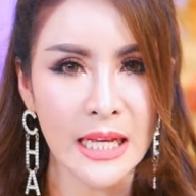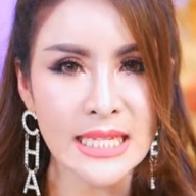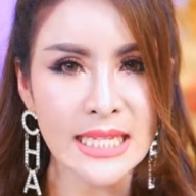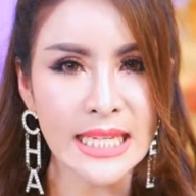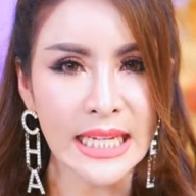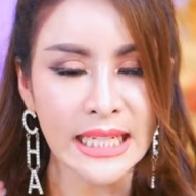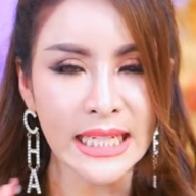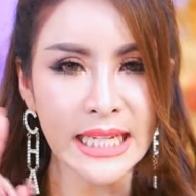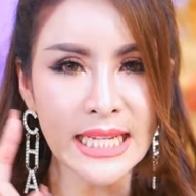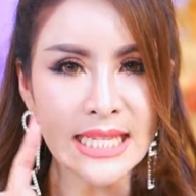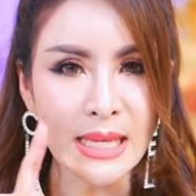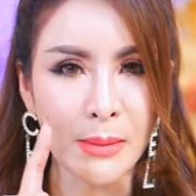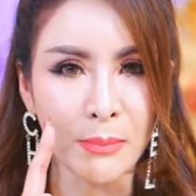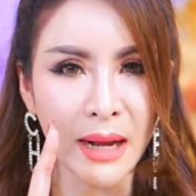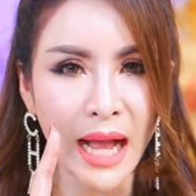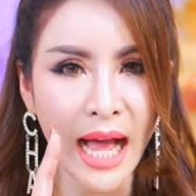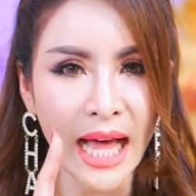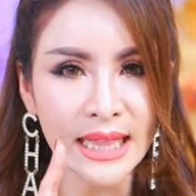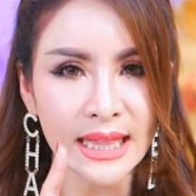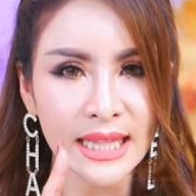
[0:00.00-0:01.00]
สิ่งที่
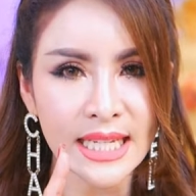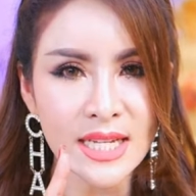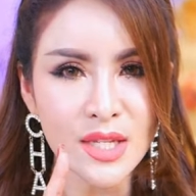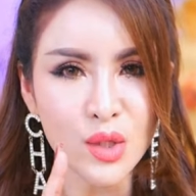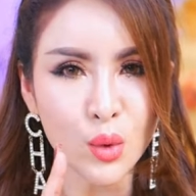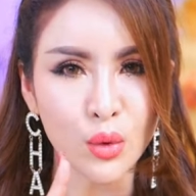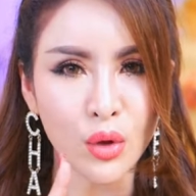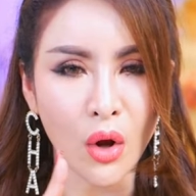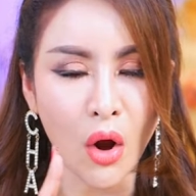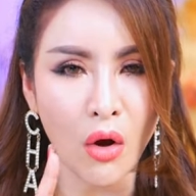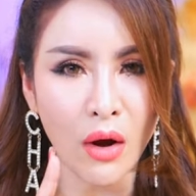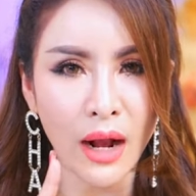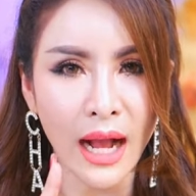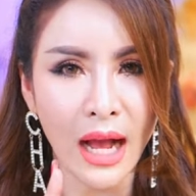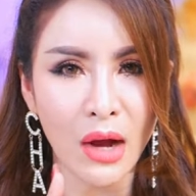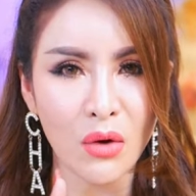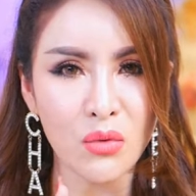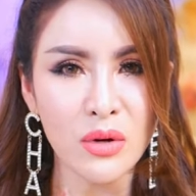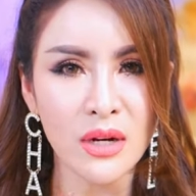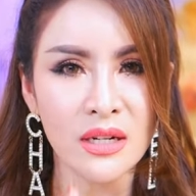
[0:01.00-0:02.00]
สำคัญที่สุดของ
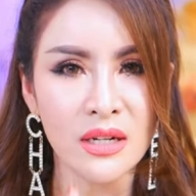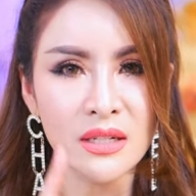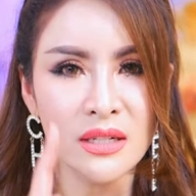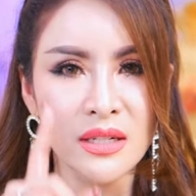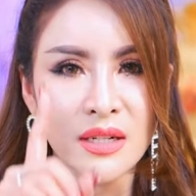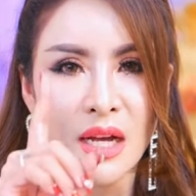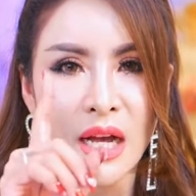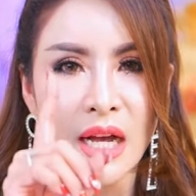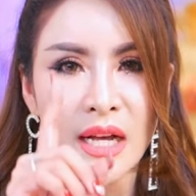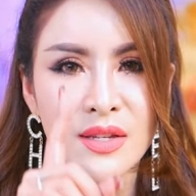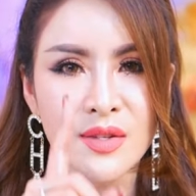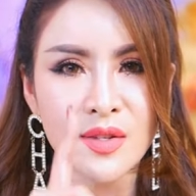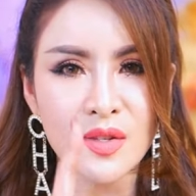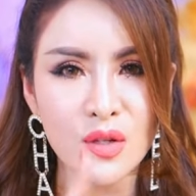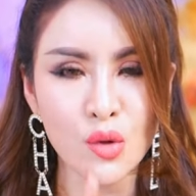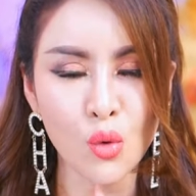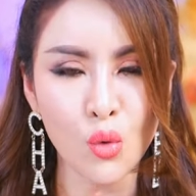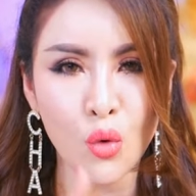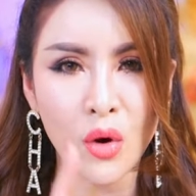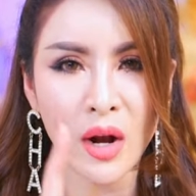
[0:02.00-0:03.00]
เขาคือ
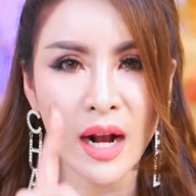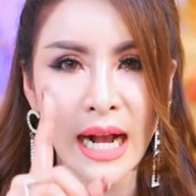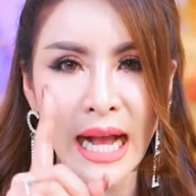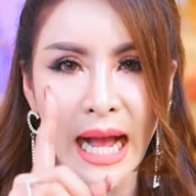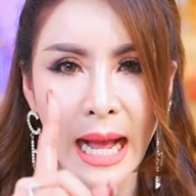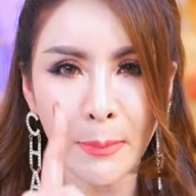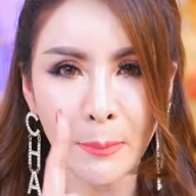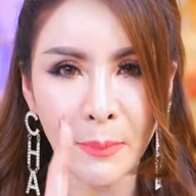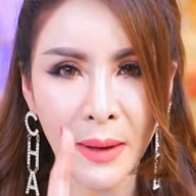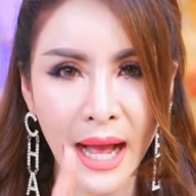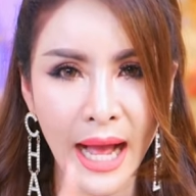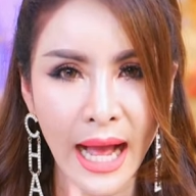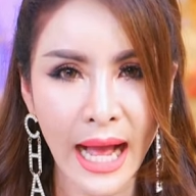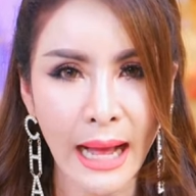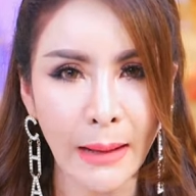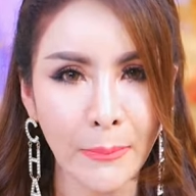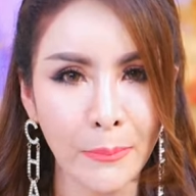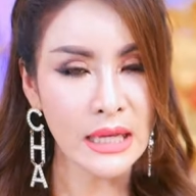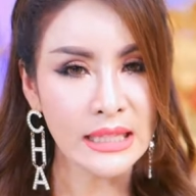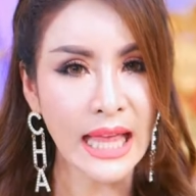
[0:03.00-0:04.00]
สุขภา
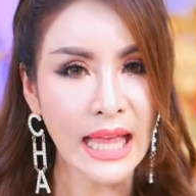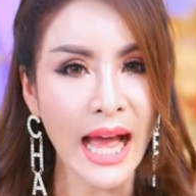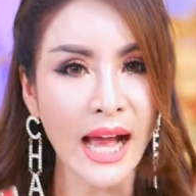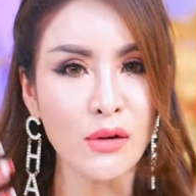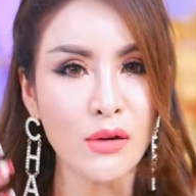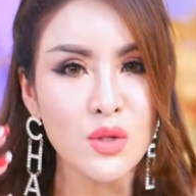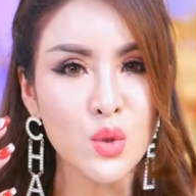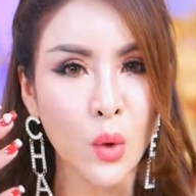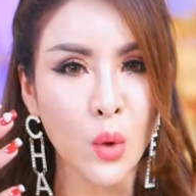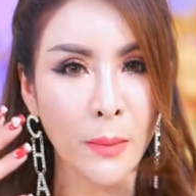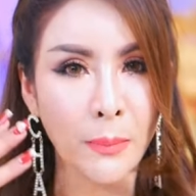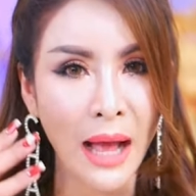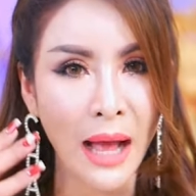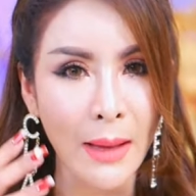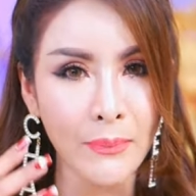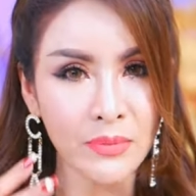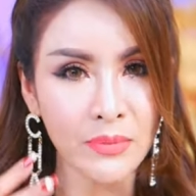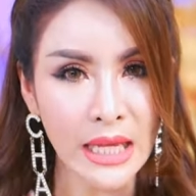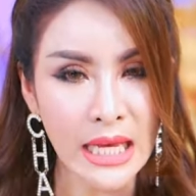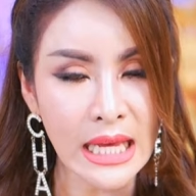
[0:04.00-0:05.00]
พ ถ้าเขาสุขภา
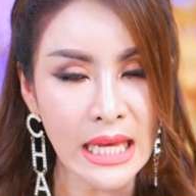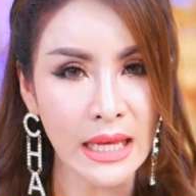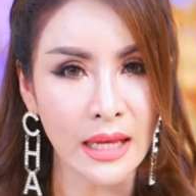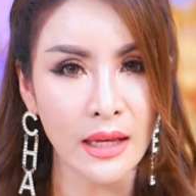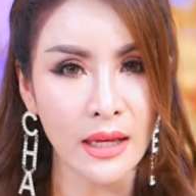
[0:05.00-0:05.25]
พดี